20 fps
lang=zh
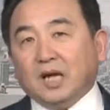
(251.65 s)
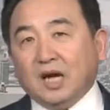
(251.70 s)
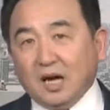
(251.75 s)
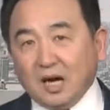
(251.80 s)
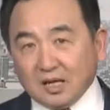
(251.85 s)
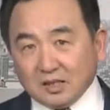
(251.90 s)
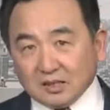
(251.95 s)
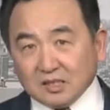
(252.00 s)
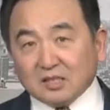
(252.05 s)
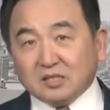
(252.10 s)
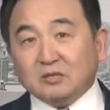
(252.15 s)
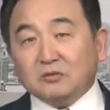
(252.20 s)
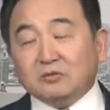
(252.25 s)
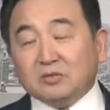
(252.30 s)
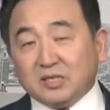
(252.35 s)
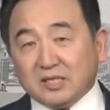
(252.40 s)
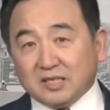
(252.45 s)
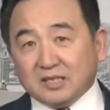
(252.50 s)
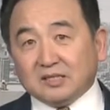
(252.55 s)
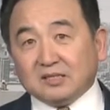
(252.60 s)
啊，正与
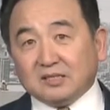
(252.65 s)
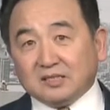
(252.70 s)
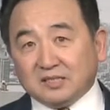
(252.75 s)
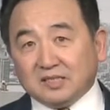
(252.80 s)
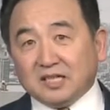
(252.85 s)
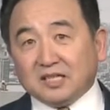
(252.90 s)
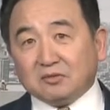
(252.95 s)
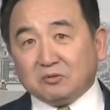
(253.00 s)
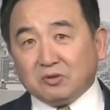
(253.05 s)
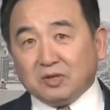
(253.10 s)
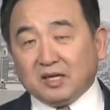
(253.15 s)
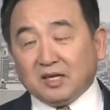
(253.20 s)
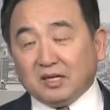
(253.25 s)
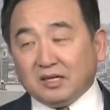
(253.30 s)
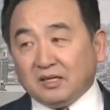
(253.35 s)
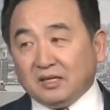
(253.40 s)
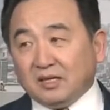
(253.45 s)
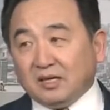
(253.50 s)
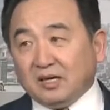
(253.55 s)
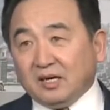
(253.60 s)
邪的之间对垒。
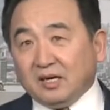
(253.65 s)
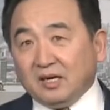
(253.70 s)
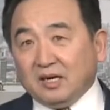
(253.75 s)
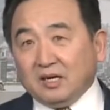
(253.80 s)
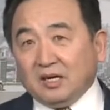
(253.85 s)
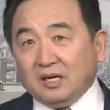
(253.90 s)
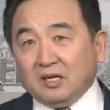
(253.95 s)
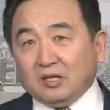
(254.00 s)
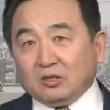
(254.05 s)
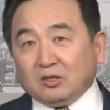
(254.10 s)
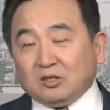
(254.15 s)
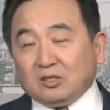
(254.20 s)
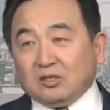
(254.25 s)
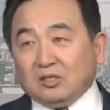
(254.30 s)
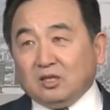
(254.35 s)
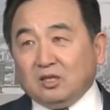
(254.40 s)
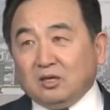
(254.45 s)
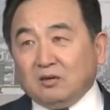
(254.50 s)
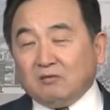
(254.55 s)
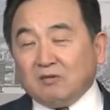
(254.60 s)

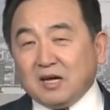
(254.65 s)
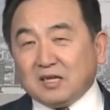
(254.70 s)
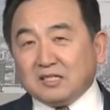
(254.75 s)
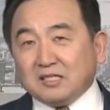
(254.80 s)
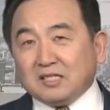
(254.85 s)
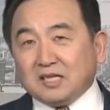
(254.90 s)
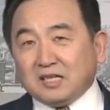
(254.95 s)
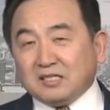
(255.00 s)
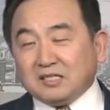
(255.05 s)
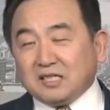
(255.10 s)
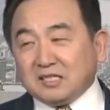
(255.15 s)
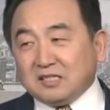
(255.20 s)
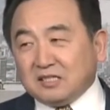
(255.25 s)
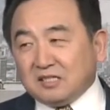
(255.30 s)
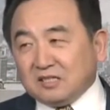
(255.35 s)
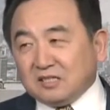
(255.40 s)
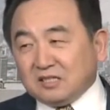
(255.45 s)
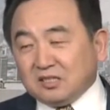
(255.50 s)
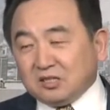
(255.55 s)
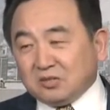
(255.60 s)
万仙阵
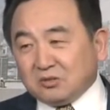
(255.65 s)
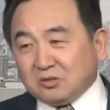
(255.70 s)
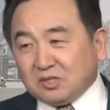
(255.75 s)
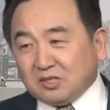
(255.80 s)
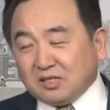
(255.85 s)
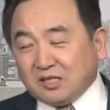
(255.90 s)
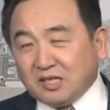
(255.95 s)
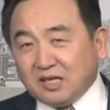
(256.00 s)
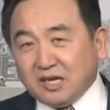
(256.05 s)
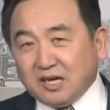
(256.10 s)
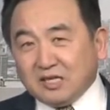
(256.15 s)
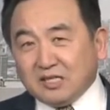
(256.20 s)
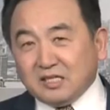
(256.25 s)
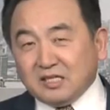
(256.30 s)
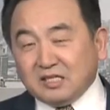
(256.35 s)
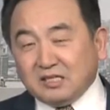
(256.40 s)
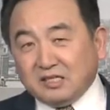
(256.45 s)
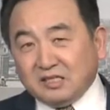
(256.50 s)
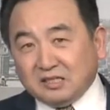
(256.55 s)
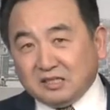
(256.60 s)
就是天
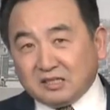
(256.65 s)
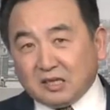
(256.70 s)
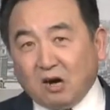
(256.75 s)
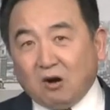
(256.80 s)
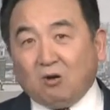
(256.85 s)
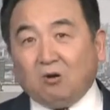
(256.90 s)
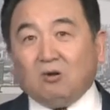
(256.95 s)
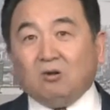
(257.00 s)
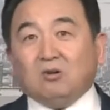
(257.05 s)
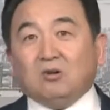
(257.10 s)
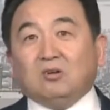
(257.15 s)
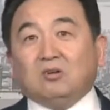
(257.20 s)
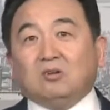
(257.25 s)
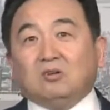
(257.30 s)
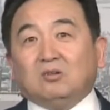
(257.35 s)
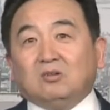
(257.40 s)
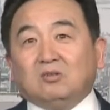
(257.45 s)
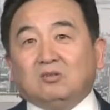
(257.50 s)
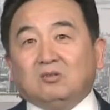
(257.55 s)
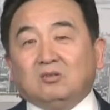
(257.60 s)
意已到，
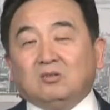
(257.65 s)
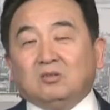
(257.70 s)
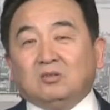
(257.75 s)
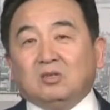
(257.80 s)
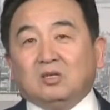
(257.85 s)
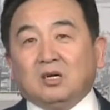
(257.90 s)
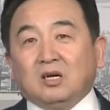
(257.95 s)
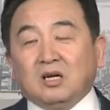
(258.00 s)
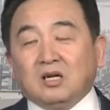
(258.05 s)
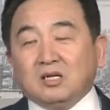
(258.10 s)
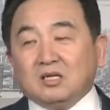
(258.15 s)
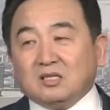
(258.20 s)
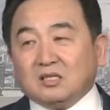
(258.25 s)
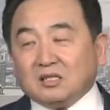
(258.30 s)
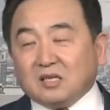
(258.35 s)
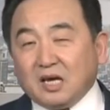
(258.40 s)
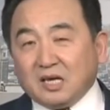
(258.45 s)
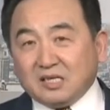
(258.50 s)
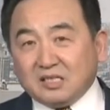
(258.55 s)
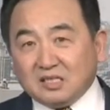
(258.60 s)

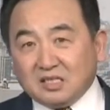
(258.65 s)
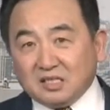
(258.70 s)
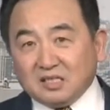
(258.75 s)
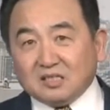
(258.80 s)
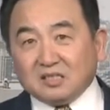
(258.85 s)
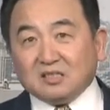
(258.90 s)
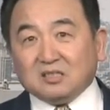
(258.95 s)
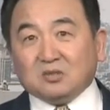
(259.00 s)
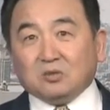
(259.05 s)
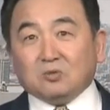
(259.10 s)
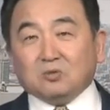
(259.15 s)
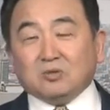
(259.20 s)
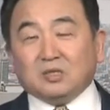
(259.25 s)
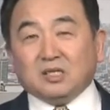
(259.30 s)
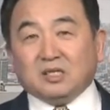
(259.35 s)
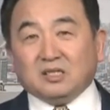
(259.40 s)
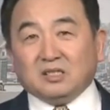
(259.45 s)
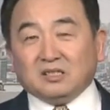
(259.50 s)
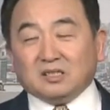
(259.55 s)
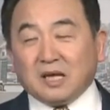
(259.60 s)
再邪恶的东
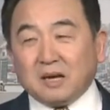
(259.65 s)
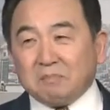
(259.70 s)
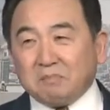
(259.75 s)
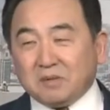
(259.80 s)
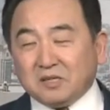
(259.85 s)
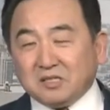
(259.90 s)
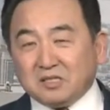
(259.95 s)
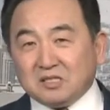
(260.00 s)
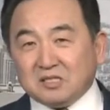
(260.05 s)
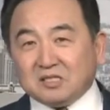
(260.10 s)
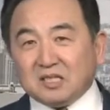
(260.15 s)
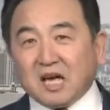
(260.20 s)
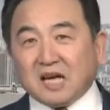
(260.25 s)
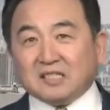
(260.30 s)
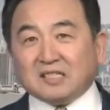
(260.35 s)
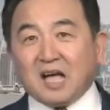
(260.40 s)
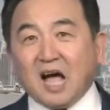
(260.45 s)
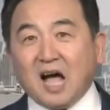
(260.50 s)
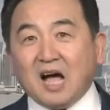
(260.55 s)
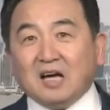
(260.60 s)
西，它本事
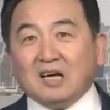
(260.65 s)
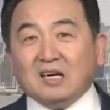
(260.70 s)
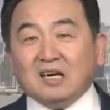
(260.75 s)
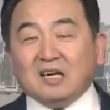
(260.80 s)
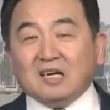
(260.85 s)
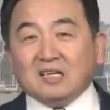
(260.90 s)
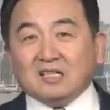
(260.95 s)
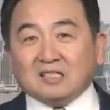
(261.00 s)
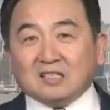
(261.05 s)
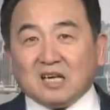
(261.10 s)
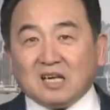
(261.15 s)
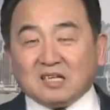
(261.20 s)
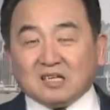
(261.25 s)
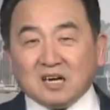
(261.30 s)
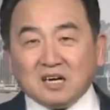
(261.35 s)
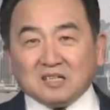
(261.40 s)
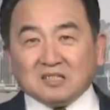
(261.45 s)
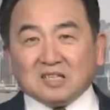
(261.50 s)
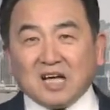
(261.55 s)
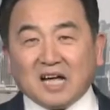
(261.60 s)
再大，在
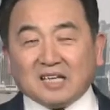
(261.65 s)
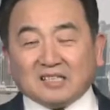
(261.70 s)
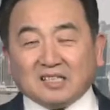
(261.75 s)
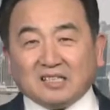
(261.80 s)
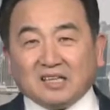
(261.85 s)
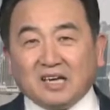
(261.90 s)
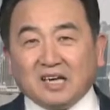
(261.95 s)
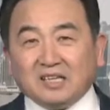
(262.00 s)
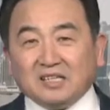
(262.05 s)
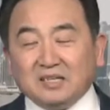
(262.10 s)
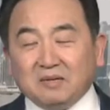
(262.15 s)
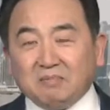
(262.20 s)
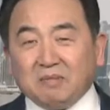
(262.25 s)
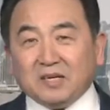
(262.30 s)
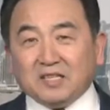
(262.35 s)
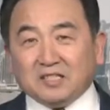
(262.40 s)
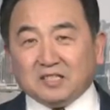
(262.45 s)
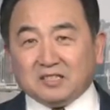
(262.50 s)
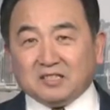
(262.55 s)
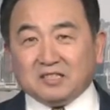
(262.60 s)
更大的天意
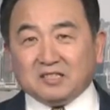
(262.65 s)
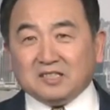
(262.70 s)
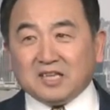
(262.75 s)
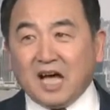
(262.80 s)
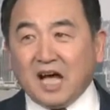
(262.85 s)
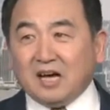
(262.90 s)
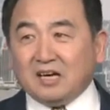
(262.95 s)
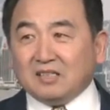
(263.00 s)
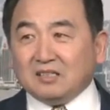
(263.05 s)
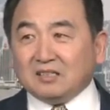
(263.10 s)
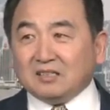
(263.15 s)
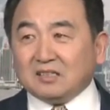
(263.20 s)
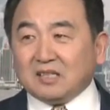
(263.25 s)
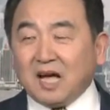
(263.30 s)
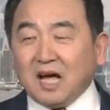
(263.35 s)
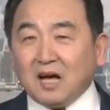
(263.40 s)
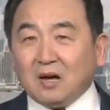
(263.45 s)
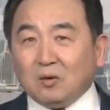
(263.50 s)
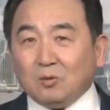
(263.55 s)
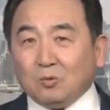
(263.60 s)
背景之下，
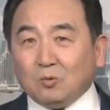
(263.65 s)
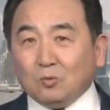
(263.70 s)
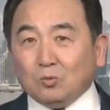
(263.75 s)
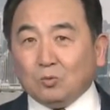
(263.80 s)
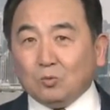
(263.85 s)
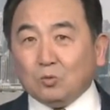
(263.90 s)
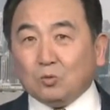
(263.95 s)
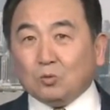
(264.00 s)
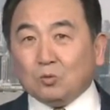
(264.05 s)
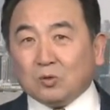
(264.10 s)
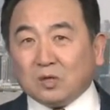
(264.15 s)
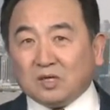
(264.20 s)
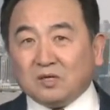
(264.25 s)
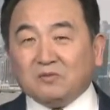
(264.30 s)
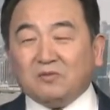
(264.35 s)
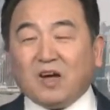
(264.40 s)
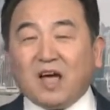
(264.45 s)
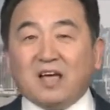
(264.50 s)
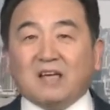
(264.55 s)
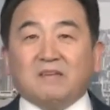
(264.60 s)
它无功
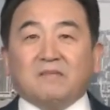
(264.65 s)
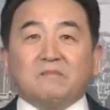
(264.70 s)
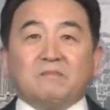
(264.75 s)
而返，